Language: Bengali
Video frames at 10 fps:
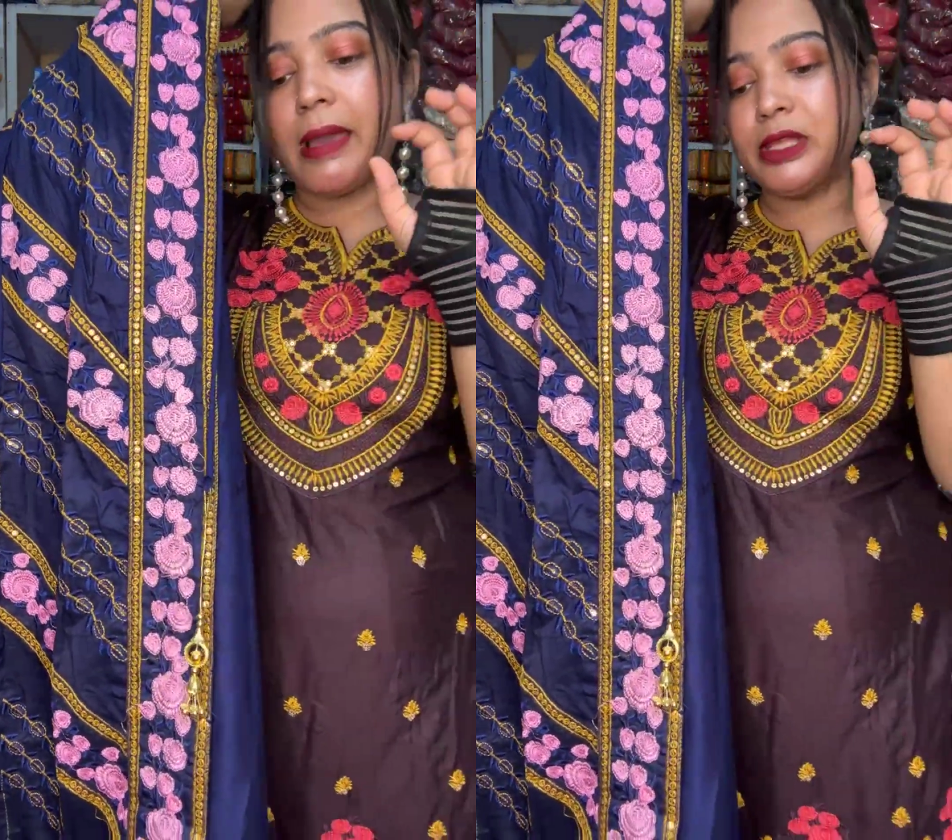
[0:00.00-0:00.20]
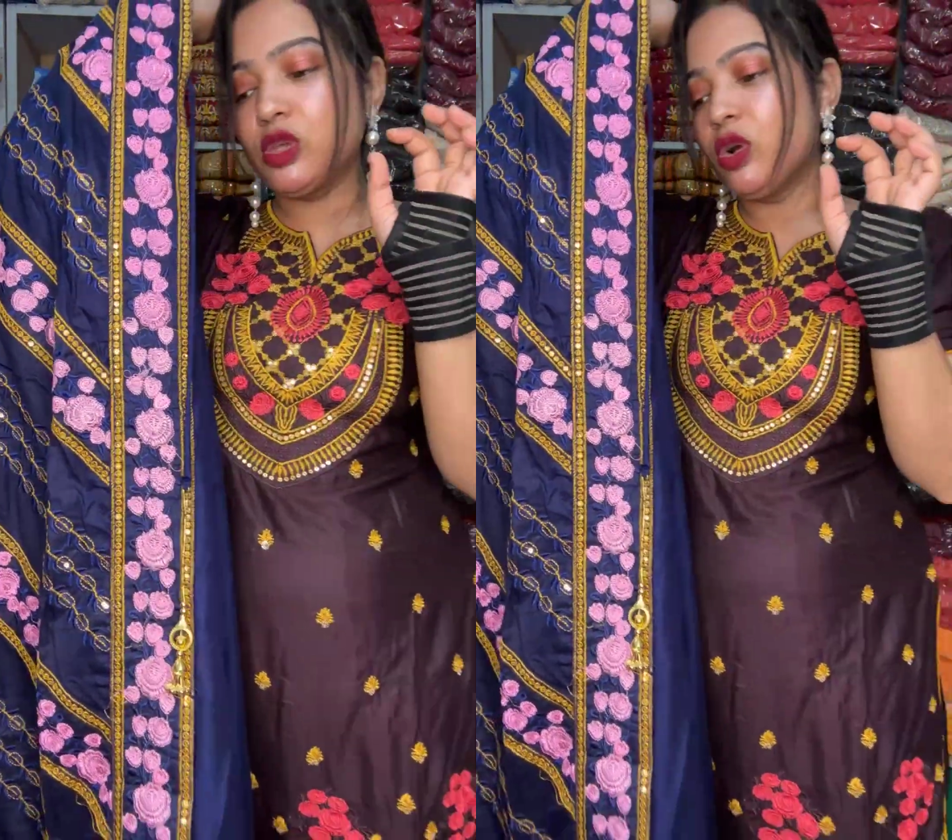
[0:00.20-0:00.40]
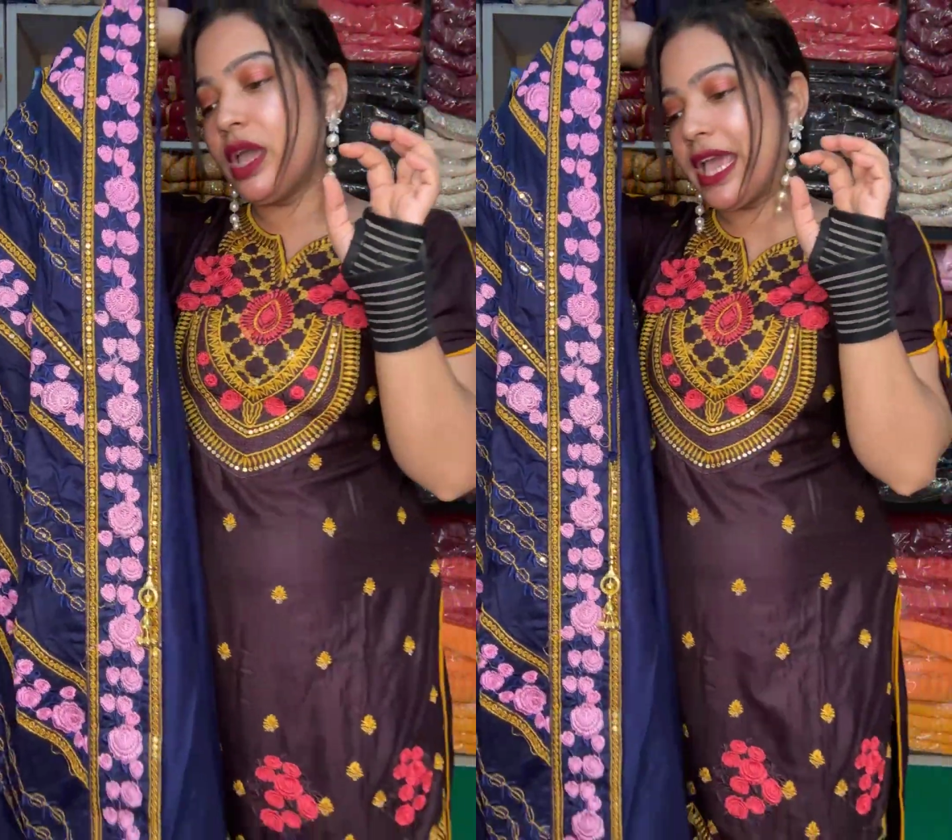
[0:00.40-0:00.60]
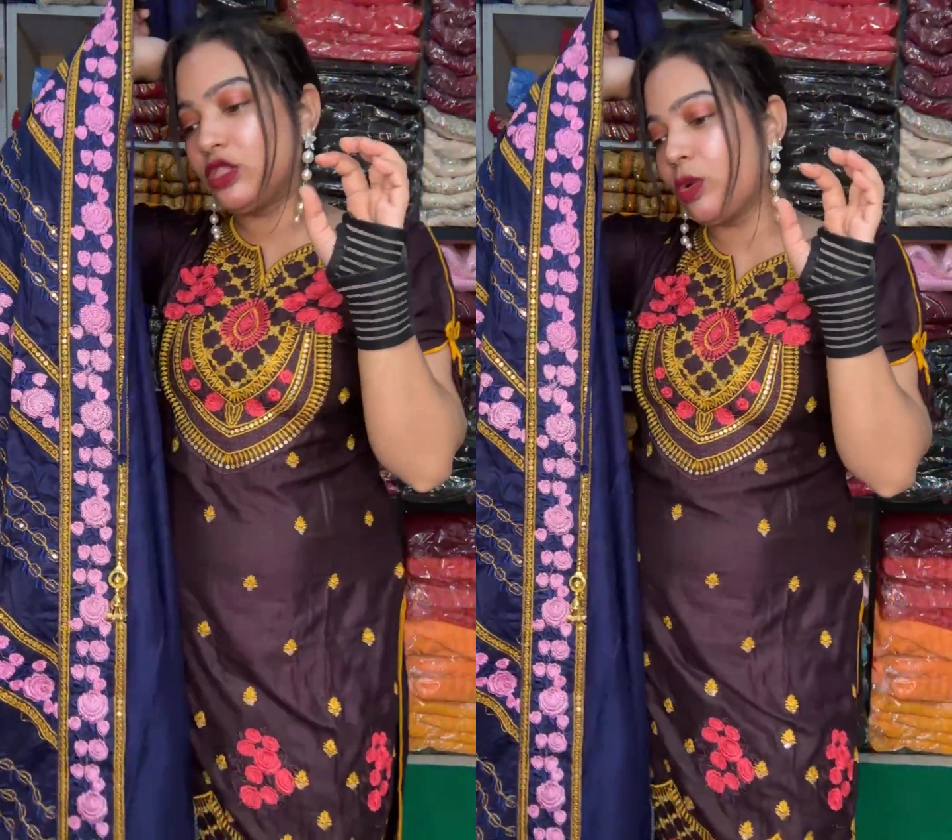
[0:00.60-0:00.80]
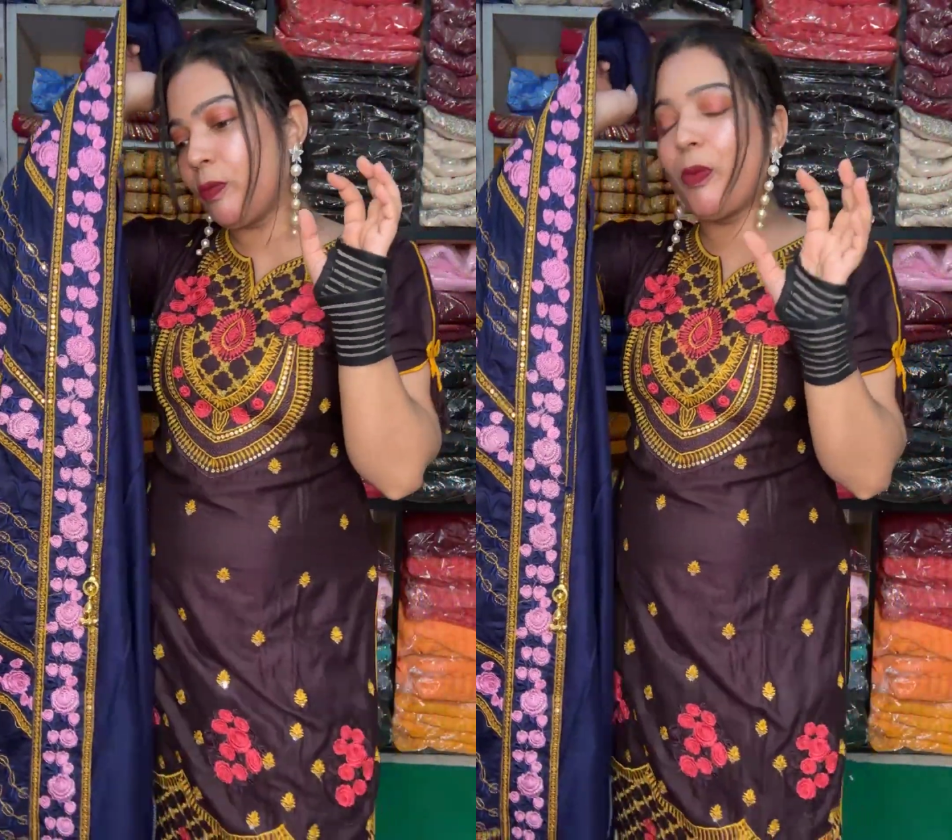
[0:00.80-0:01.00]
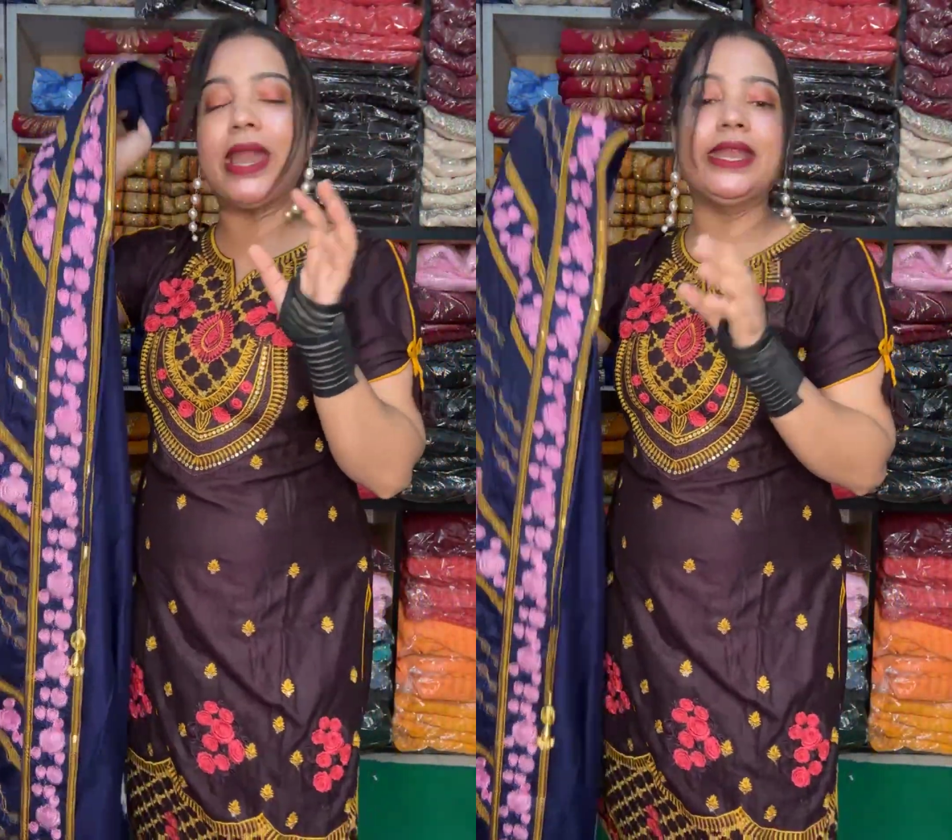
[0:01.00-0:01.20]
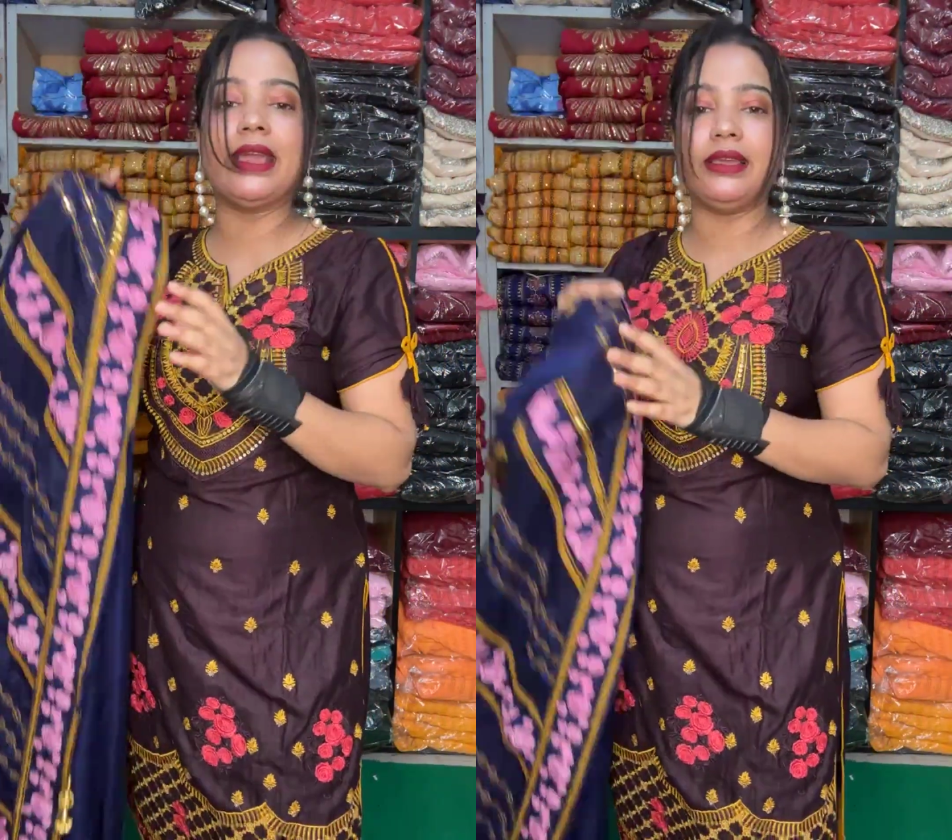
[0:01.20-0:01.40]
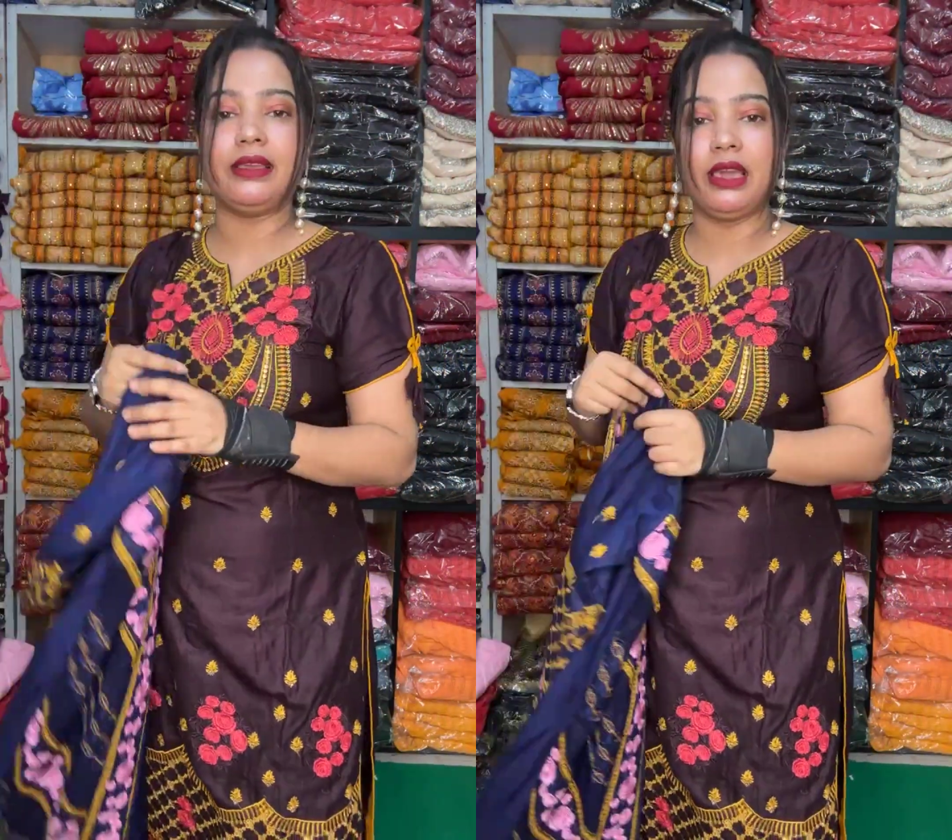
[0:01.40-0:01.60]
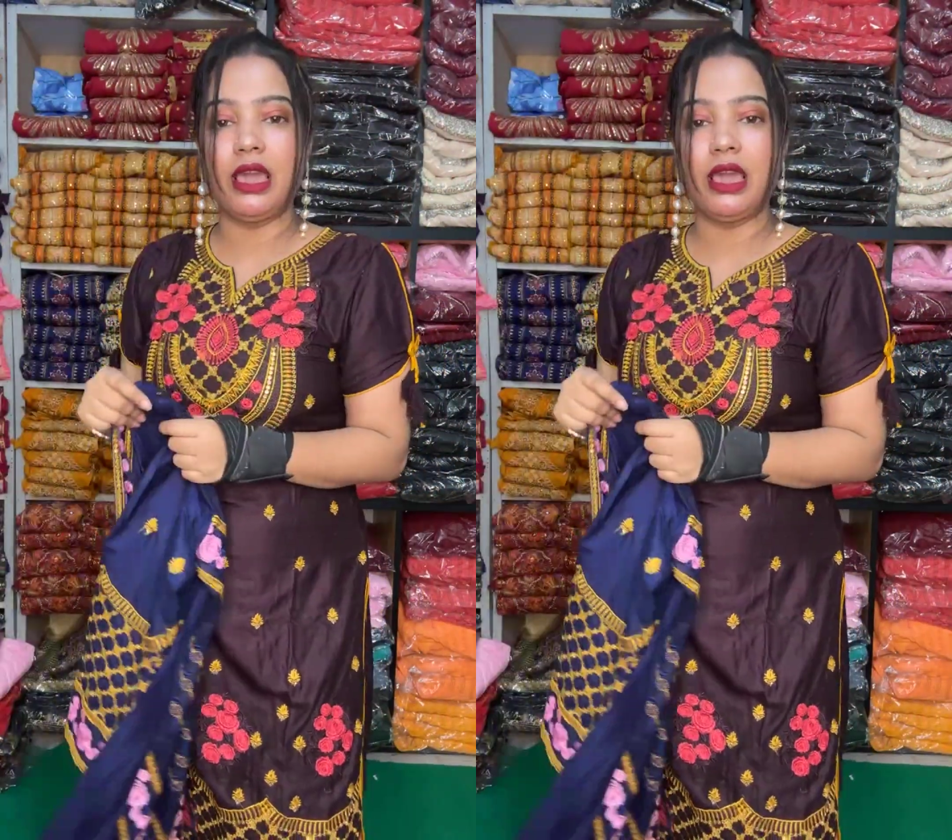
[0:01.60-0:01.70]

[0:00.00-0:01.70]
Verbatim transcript: আমি তো এত পারি নাই